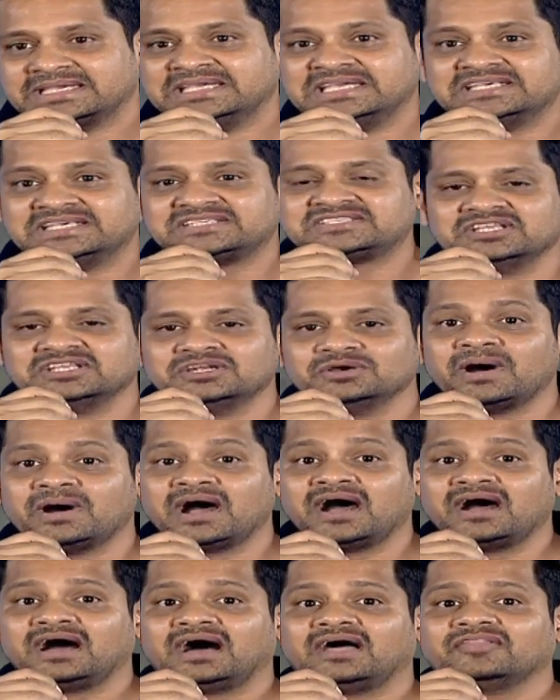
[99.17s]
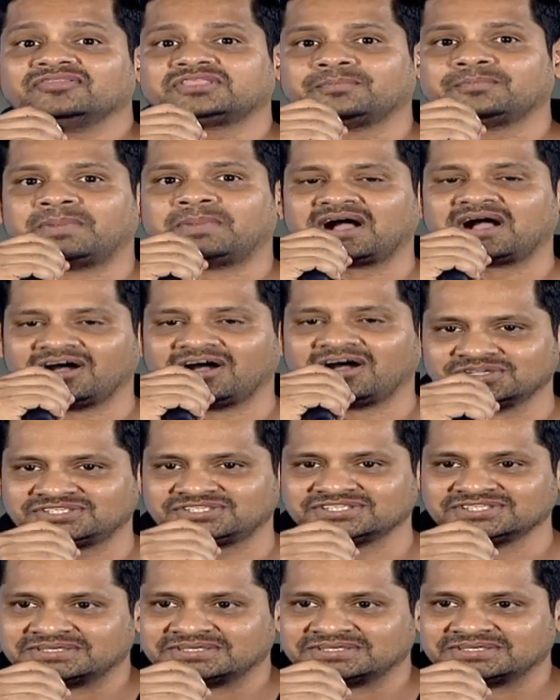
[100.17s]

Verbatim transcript: ఈ సినిమా అంత బాగా వచ్చింది